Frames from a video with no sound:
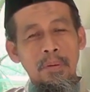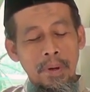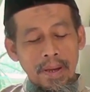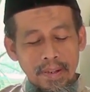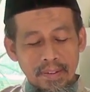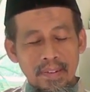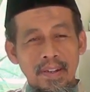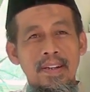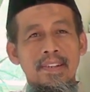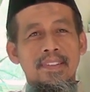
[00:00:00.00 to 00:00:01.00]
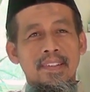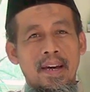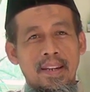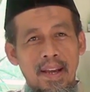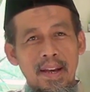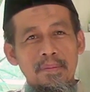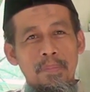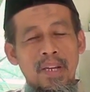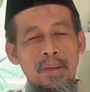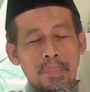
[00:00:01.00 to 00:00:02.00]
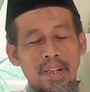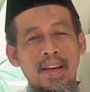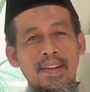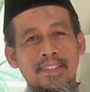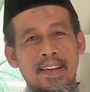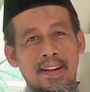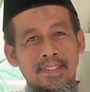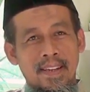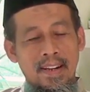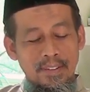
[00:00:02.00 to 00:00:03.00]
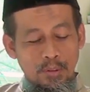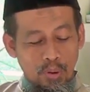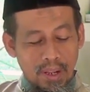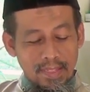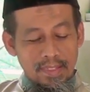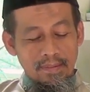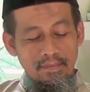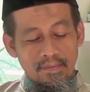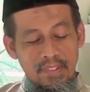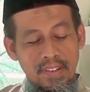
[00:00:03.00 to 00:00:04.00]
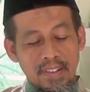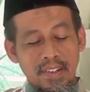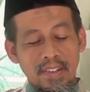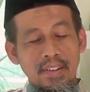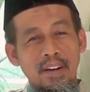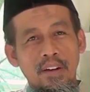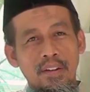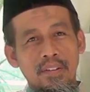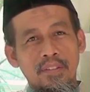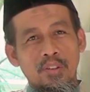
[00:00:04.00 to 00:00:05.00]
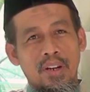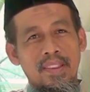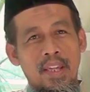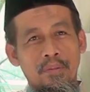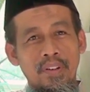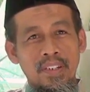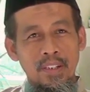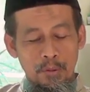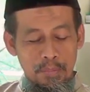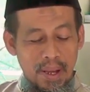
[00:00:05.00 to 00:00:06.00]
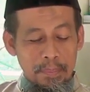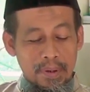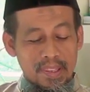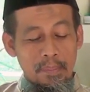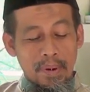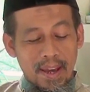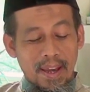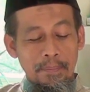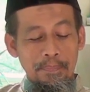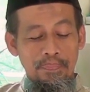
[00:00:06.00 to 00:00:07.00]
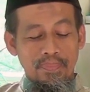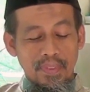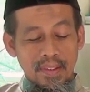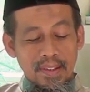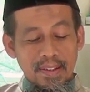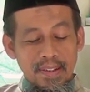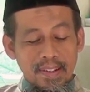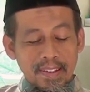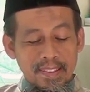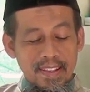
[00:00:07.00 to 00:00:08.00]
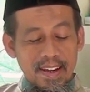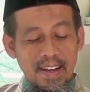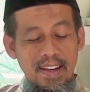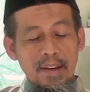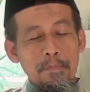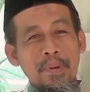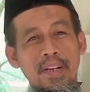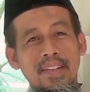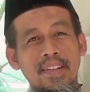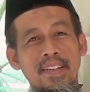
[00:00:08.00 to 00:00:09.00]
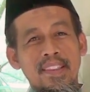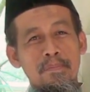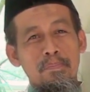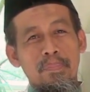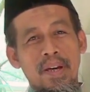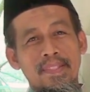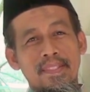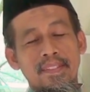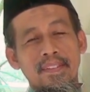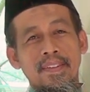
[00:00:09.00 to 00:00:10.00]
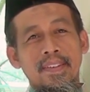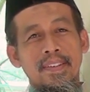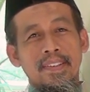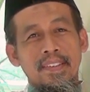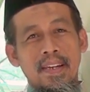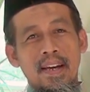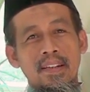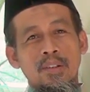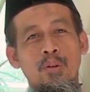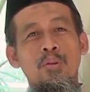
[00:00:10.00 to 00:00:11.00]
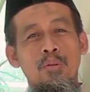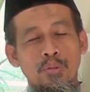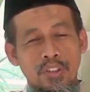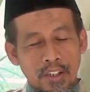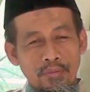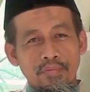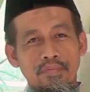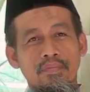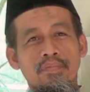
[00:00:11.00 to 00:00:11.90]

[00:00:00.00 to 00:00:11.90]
baik sekarang bagaimana cara-cara sholat di sholat taraweh di rumah pertama kita pilih tempat yang kondusif